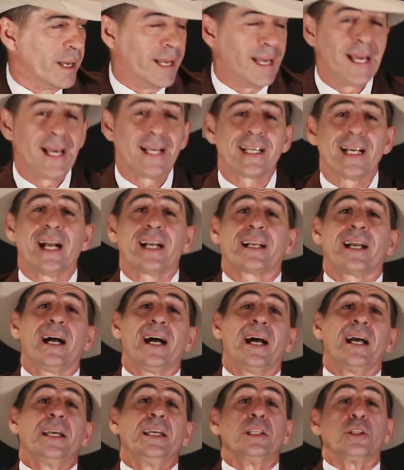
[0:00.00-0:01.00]
É,
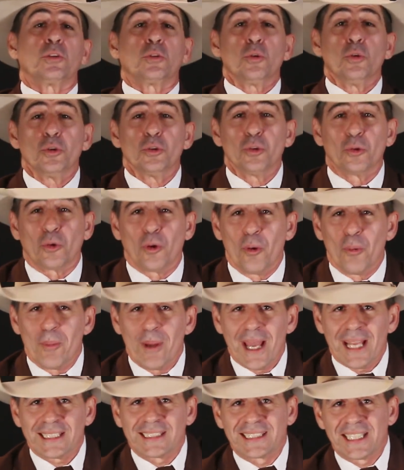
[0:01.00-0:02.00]
Kaká, e tudo
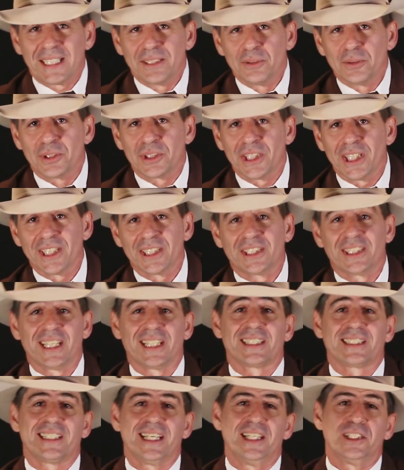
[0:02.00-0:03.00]
começa no dia
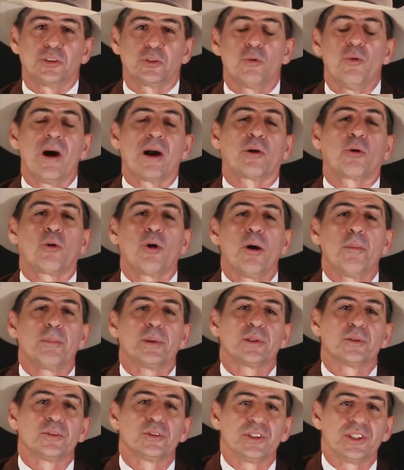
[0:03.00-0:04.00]
16 com a Copa
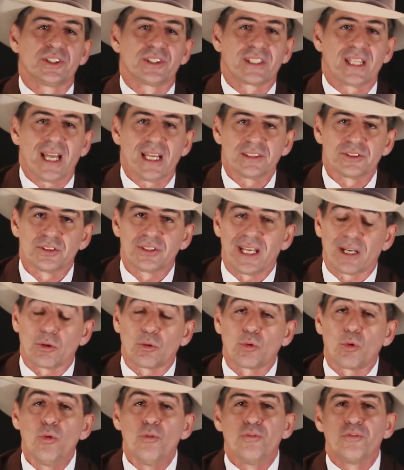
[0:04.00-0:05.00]
dos Estados da
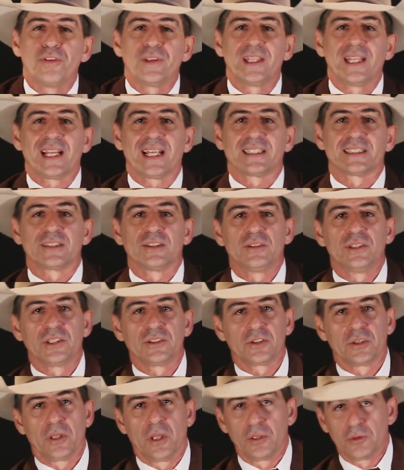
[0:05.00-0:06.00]
Confederação
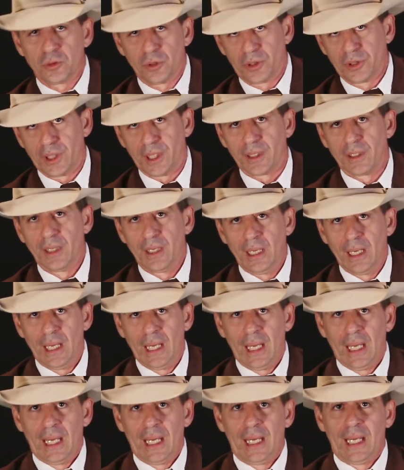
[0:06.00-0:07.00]
Nacional de Rodeio.
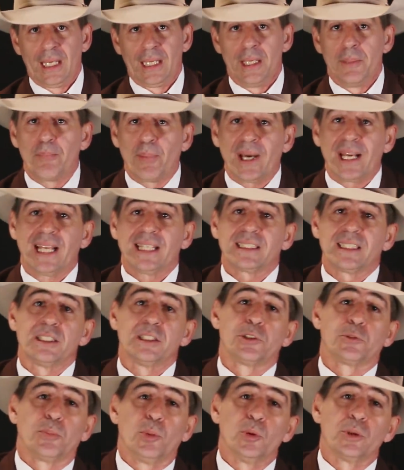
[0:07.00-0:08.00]
E para essa
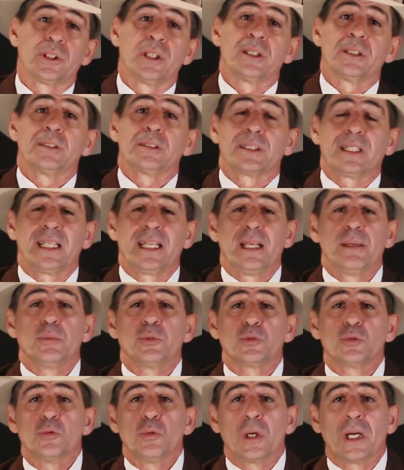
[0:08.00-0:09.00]
disputa
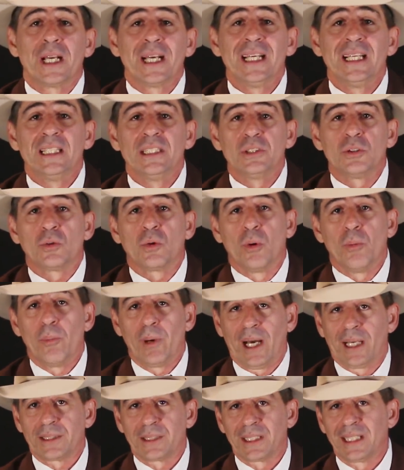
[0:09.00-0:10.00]
teremos um grande
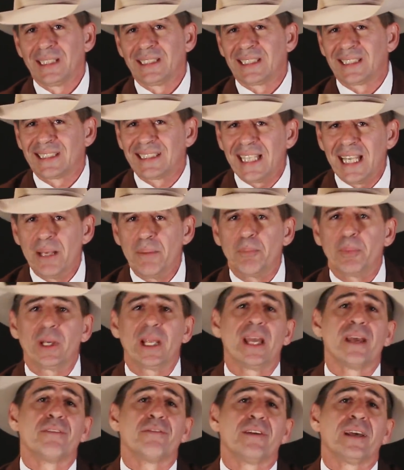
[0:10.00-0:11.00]
combate que sempre
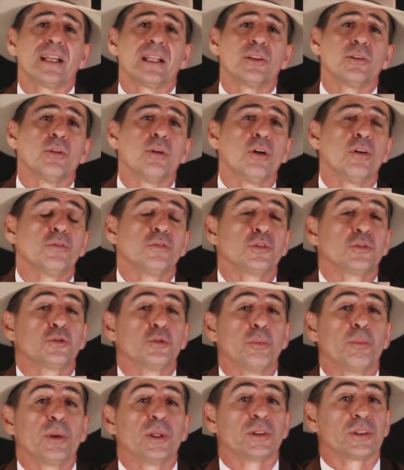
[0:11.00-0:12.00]
revela novos
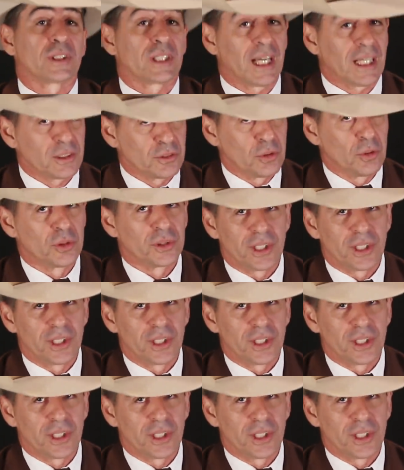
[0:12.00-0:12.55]
superstars do